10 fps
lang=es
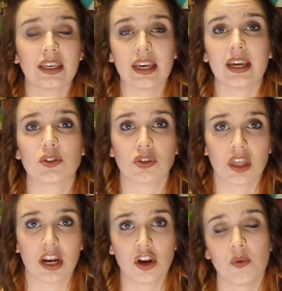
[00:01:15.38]
que
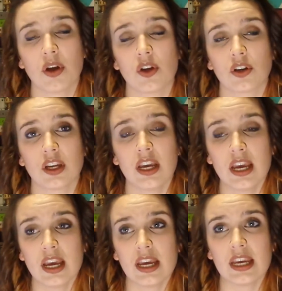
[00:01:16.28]
suceden en Nueva York,
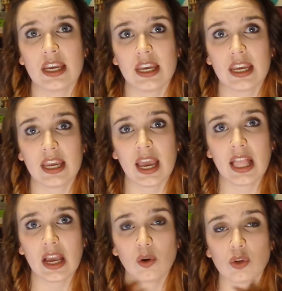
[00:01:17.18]
y
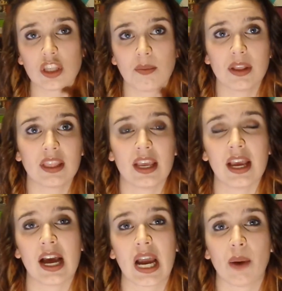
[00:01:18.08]
ella
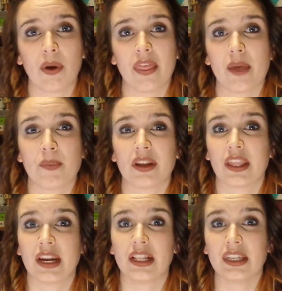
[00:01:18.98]
justamente acaba de
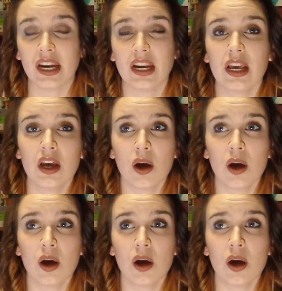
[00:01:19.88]
perder el tren,